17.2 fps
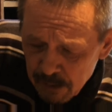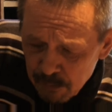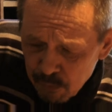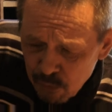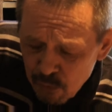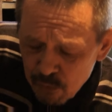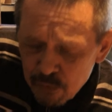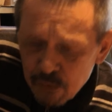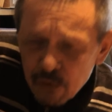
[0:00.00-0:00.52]

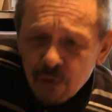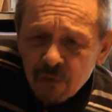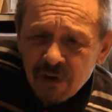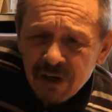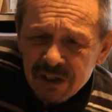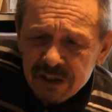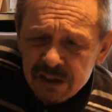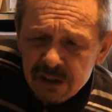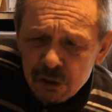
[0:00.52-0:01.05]
Помню
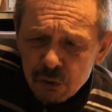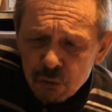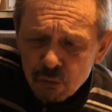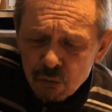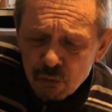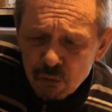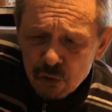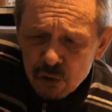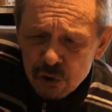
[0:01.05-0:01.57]
квартиру
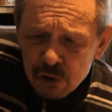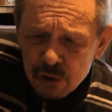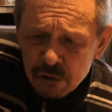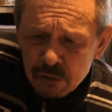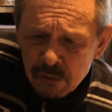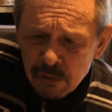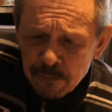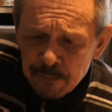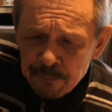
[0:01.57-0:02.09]

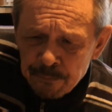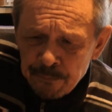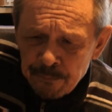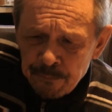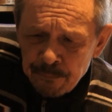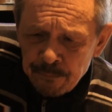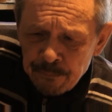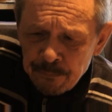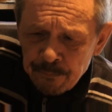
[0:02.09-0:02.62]
Кожаного,
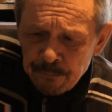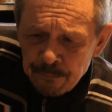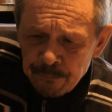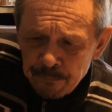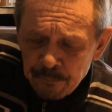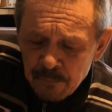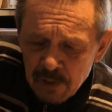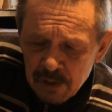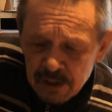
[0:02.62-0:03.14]

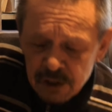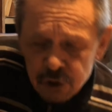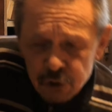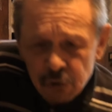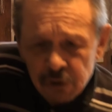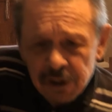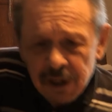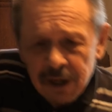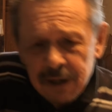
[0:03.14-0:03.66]

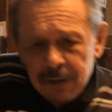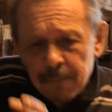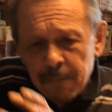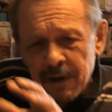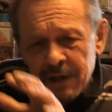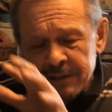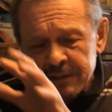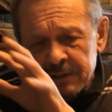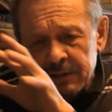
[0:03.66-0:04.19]
еще на
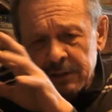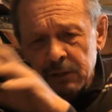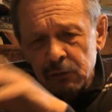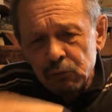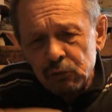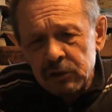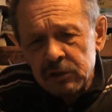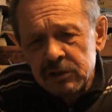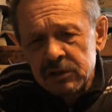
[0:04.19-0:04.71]
Арбате на
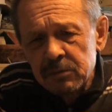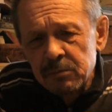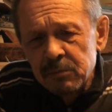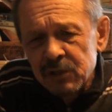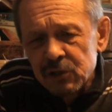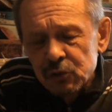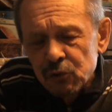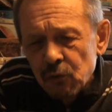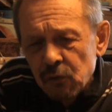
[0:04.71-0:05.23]
улице
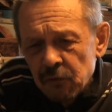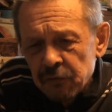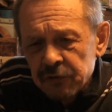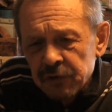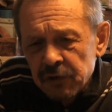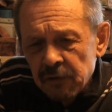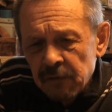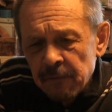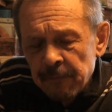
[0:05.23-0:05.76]

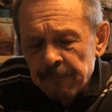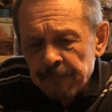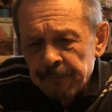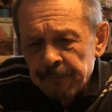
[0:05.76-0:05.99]
Мешковского.